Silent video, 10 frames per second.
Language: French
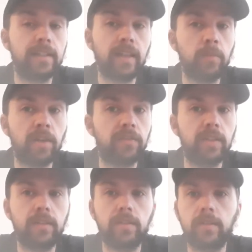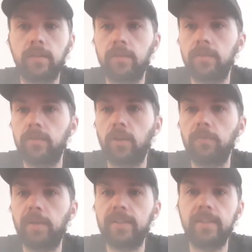a très bien fait une grande
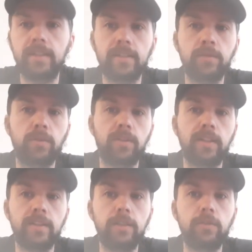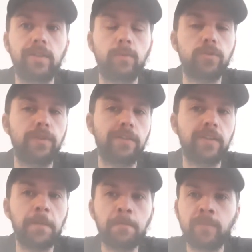partie de la saison l'an dernier, notamment sur la fin.